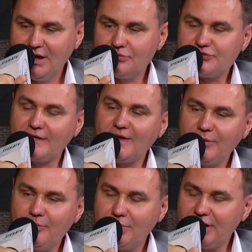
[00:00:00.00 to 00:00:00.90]
no
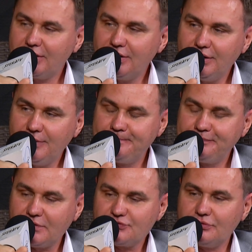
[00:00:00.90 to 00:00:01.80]
czasami banki
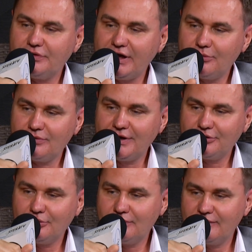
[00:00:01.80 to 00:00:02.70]
żądają
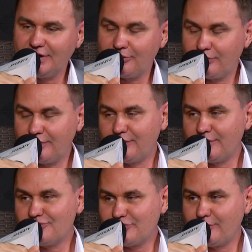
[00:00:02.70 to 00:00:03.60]
dodatkowo wynagrodzenia
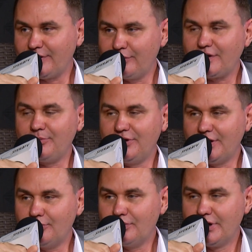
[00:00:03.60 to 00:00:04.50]
za korzystanie z
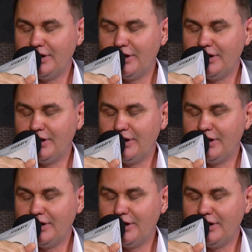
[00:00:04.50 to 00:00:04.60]
kapitału